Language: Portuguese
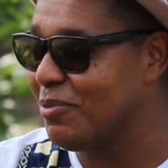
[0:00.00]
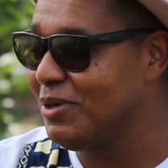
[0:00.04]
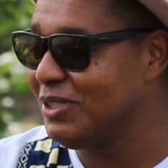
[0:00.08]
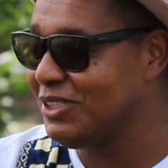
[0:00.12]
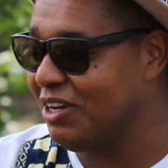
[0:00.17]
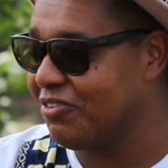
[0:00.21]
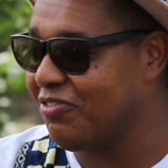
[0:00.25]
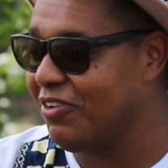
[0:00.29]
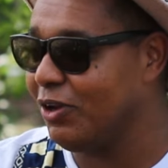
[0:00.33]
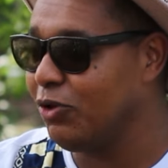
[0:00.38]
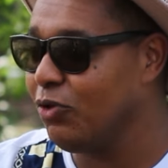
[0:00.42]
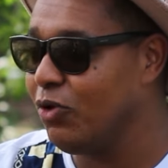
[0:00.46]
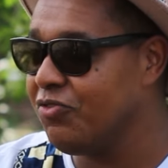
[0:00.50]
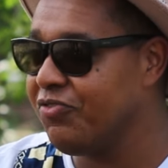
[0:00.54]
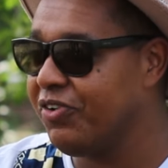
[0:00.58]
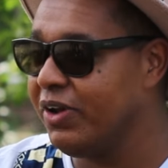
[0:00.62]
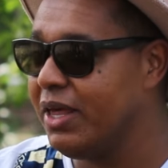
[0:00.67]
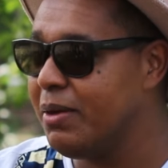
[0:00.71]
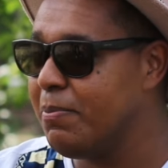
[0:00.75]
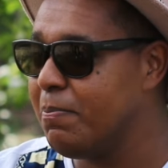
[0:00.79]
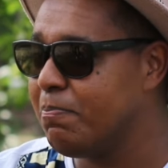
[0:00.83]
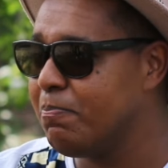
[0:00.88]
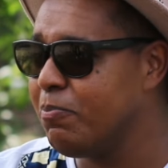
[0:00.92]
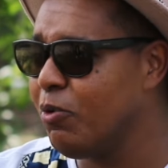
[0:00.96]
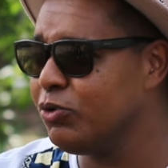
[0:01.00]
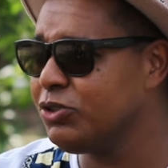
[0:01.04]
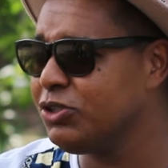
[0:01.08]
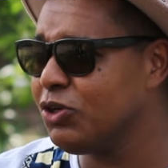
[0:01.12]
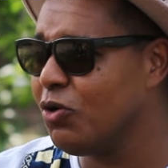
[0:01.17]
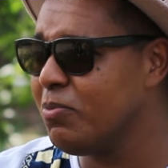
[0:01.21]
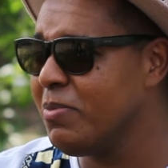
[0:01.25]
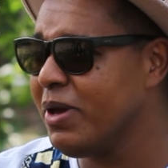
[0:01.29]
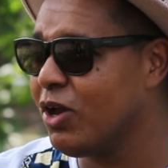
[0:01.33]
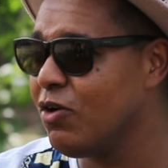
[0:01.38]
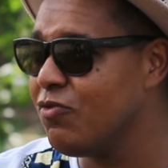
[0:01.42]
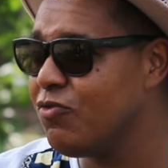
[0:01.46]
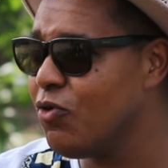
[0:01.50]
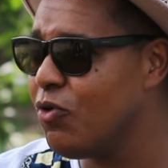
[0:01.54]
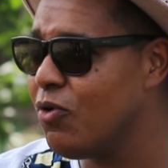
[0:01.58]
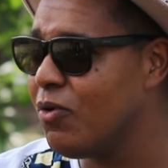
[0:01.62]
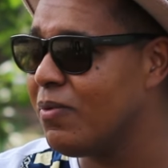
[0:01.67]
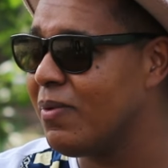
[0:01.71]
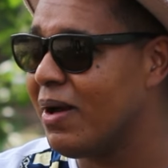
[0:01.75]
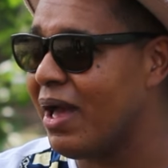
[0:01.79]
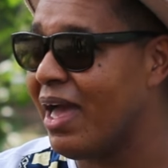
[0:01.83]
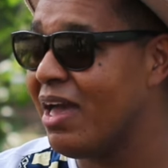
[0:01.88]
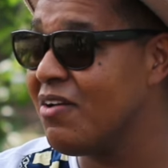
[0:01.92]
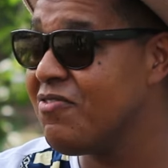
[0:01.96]
como a gente já falou, eu falei, poxa, como é que eu
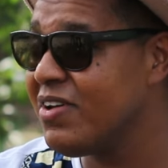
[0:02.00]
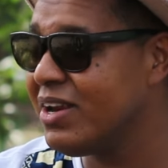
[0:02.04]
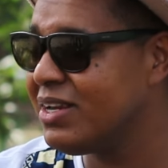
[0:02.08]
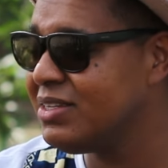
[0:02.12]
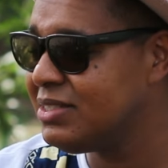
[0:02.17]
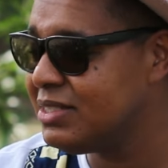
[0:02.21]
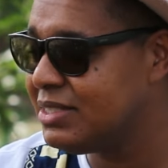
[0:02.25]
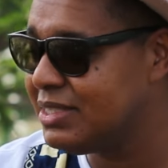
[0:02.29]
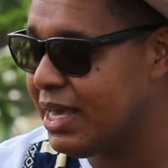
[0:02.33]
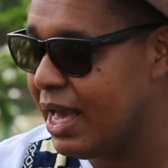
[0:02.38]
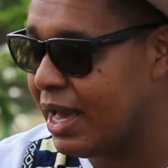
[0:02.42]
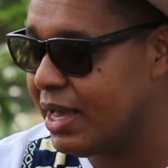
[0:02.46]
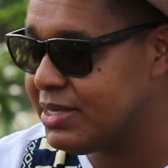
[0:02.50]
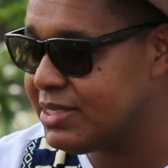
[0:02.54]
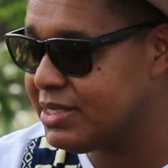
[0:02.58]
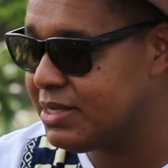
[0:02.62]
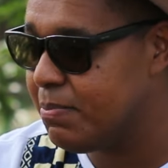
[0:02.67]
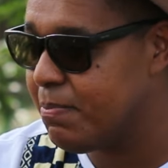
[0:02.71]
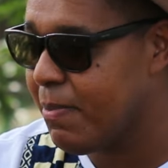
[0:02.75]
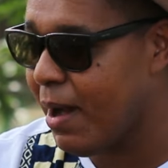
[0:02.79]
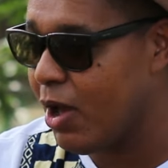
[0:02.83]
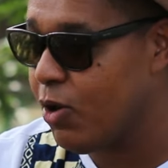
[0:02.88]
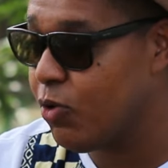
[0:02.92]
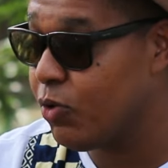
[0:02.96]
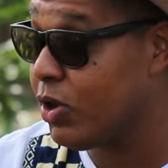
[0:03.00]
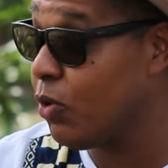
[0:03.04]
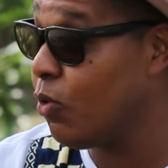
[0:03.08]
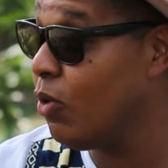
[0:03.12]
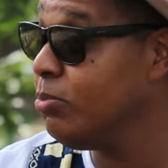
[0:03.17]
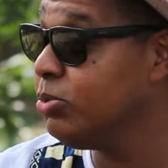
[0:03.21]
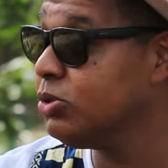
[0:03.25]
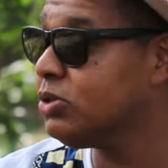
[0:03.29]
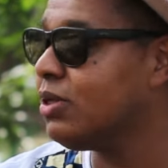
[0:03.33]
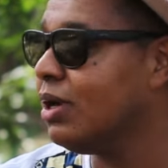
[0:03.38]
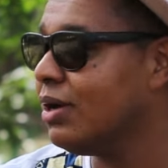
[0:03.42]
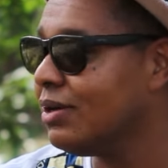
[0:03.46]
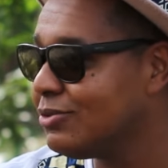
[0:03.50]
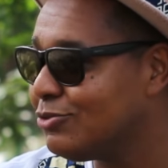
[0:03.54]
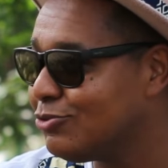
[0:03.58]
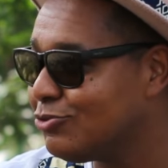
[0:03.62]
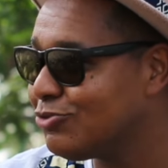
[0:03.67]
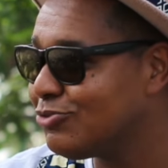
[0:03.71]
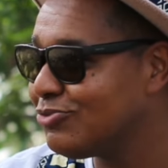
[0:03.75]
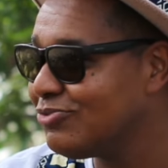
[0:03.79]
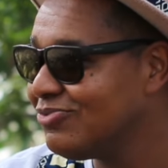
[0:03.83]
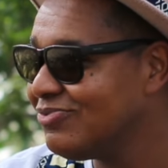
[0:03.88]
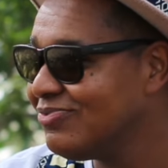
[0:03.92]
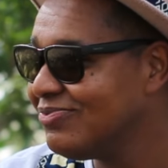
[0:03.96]
vou reverenciar esse bairro que eu amo
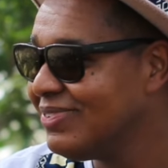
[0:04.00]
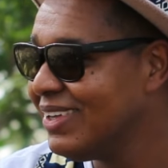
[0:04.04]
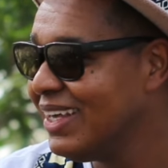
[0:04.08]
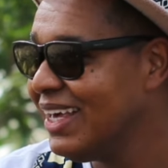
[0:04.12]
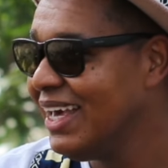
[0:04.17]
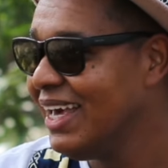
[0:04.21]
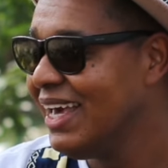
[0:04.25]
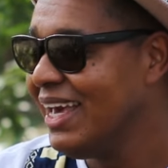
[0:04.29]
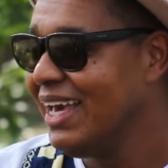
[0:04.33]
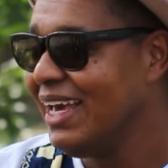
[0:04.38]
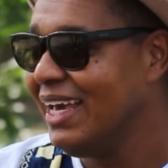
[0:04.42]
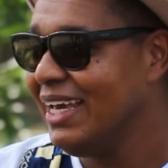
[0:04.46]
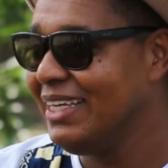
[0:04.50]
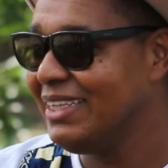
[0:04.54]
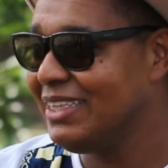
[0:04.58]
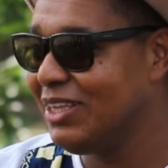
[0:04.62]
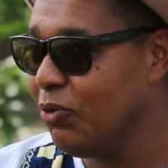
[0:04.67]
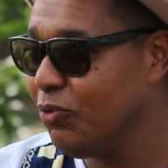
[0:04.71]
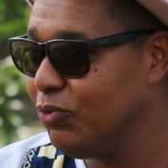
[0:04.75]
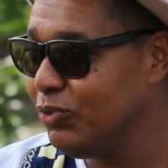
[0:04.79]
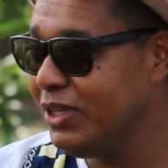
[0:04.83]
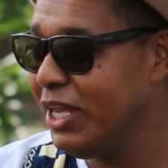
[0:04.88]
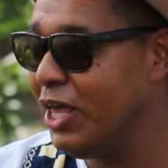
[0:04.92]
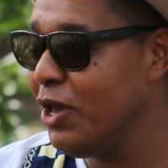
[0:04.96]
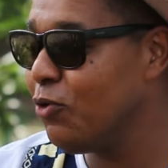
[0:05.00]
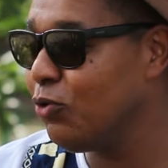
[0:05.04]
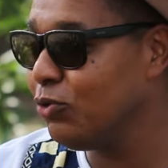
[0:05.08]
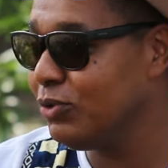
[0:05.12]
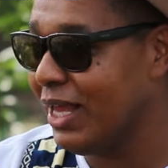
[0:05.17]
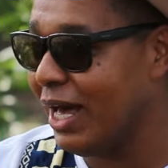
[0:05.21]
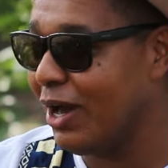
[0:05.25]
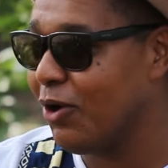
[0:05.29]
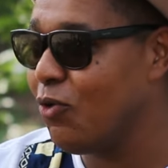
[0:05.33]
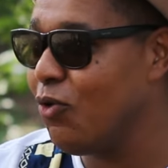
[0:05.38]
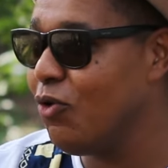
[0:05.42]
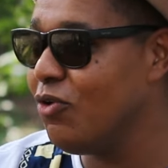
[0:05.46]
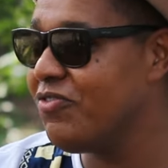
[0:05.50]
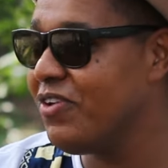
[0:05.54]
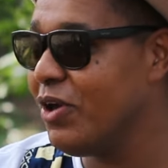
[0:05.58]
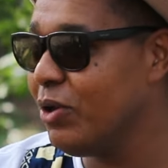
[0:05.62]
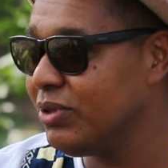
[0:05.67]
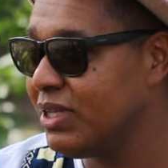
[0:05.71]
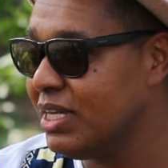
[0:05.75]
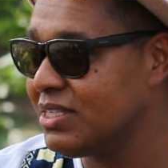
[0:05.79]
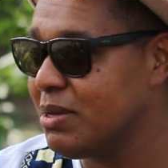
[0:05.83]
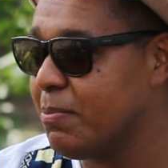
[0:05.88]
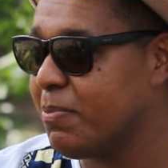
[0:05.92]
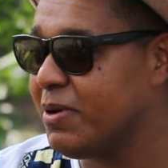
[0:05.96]
tanto? Então o Nego Nagô
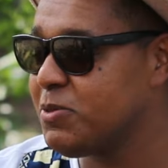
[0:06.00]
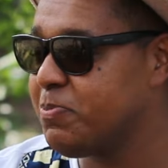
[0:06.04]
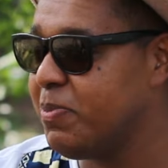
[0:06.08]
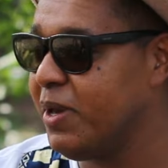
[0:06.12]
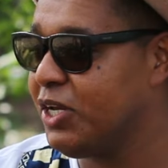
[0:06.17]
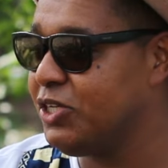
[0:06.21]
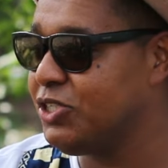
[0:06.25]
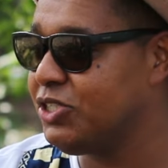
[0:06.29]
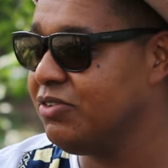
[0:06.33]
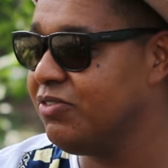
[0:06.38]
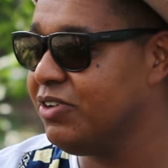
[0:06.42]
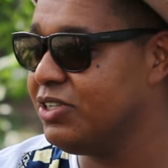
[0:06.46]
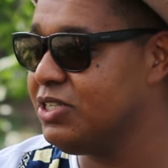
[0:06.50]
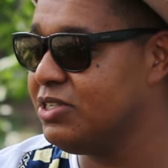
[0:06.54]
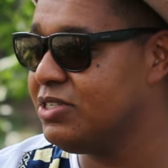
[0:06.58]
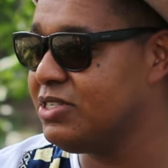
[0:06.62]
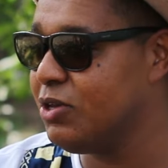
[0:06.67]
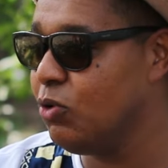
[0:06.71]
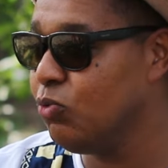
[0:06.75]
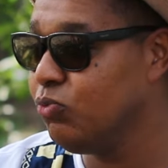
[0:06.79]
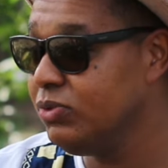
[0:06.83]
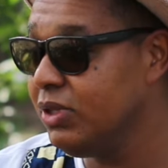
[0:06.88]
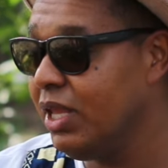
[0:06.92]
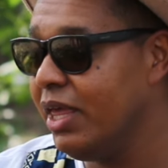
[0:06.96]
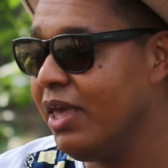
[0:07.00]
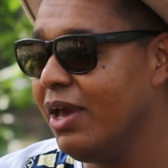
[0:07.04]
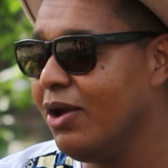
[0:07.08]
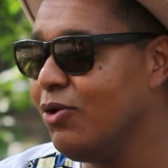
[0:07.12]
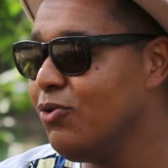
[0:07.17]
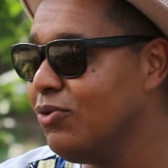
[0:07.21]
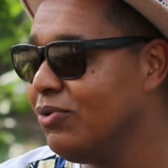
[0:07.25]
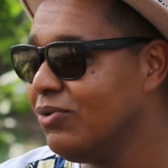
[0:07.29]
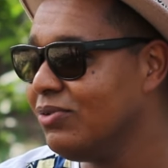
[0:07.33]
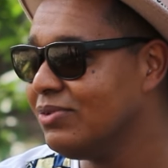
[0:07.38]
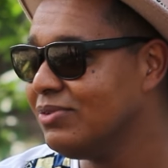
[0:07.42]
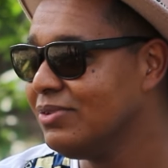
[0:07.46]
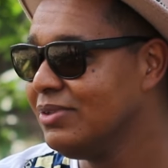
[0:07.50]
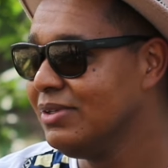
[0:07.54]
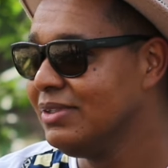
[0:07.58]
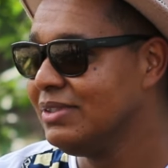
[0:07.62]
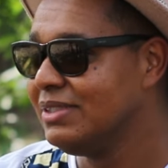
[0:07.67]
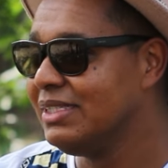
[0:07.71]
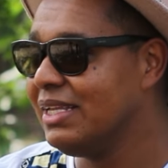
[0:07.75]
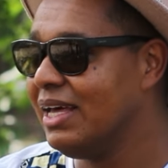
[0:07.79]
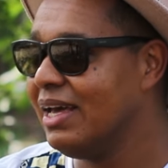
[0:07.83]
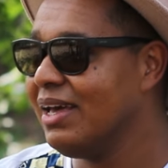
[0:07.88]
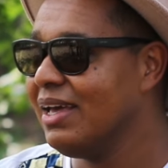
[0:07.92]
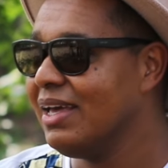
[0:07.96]
veio dessa perspectiva de ser um nego,
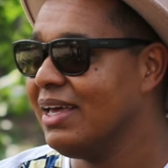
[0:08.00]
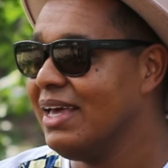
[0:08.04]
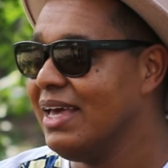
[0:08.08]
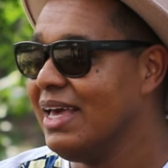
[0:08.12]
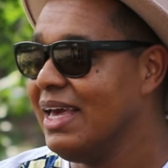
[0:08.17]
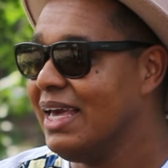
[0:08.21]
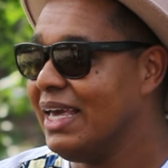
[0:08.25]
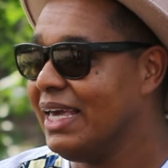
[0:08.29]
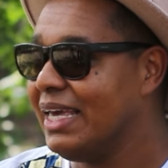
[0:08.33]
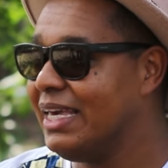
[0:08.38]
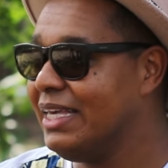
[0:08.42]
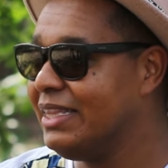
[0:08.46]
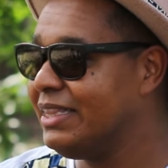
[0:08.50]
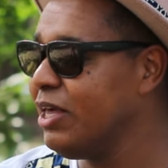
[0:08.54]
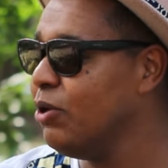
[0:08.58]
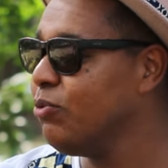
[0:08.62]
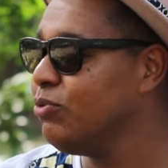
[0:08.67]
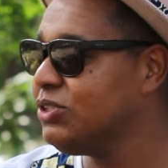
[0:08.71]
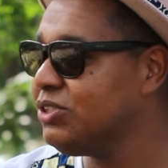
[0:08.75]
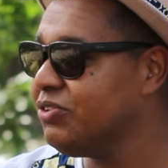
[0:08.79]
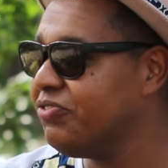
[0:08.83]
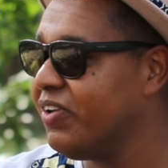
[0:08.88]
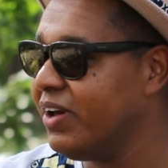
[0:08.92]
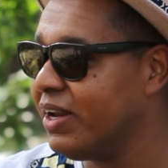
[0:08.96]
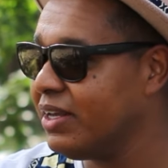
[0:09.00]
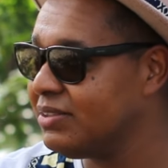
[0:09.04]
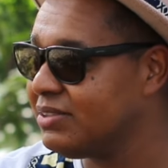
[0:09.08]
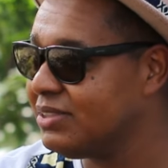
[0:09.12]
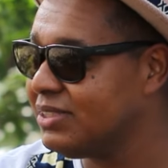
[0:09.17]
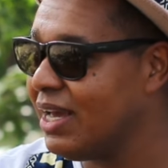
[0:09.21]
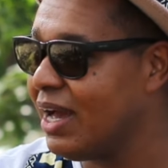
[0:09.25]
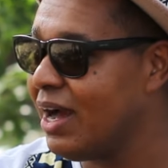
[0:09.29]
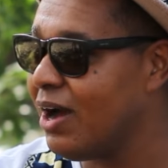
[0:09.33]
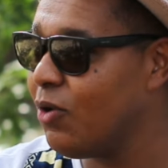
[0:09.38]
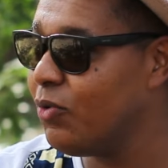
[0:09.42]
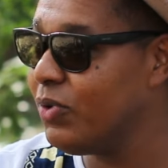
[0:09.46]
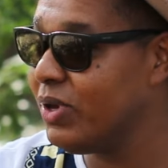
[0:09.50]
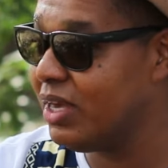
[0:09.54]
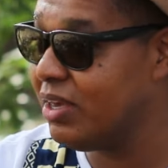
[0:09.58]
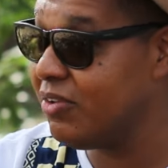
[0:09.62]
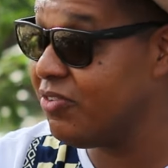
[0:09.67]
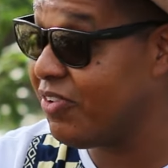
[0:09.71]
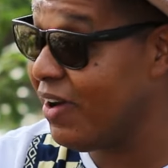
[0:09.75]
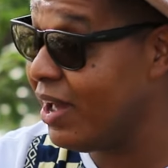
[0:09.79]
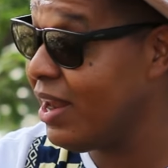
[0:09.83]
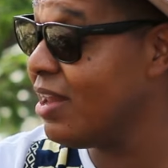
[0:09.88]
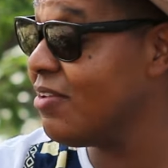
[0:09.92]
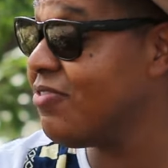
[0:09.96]
né? Que tem um diferencial e que
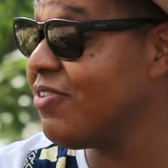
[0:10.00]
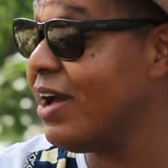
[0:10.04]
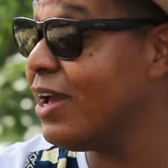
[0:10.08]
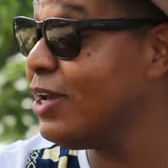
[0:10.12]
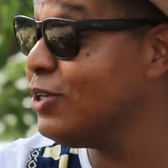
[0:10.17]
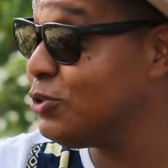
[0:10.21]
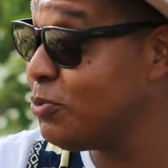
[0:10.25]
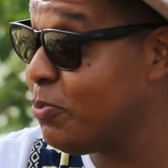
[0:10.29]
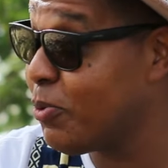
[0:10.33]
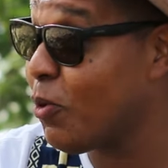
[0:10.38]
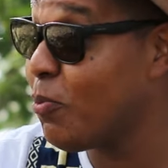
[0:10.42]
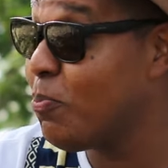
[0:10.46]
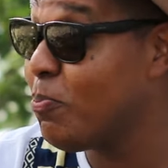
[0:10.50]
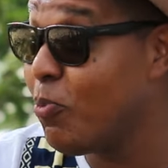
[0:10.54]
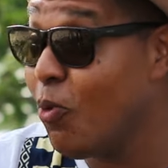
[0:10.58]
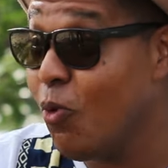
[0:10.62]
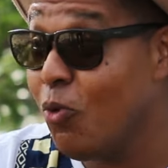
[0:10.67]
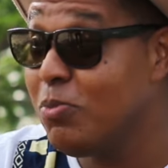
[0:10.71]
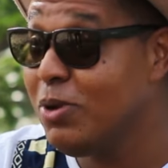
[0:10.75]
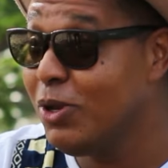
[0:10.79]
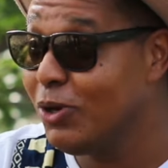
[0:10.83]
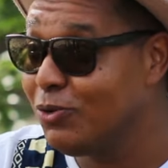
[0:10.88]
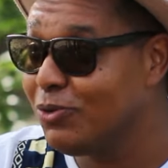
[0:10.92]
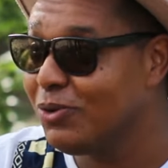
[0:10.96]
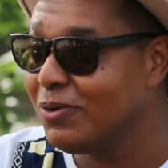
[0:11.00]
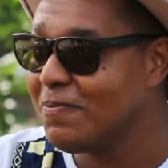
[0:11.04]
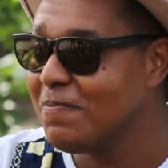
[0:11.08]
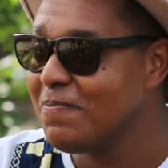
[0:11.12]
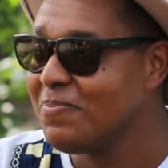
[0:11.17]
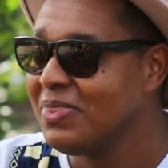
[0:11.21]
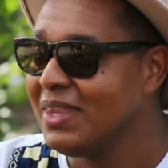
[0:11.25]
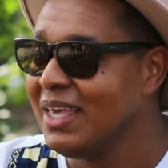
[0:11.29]
vai levar isso para o público.